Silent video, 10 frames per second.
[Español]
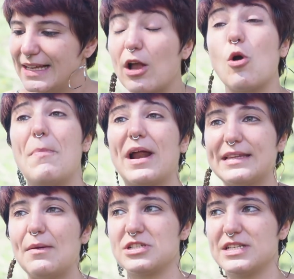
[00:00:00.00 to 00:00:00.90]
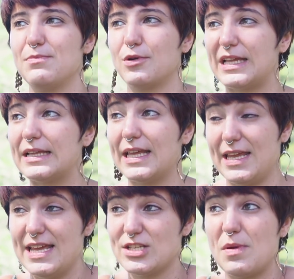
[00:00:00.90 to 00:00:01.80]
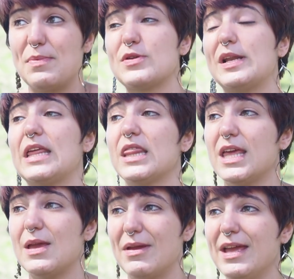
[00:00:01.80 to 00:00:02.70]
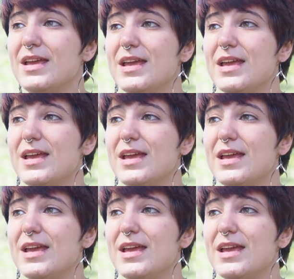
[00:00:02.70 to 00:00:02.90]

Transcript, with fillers: que compartamos es importante y eso me pasó en el 15M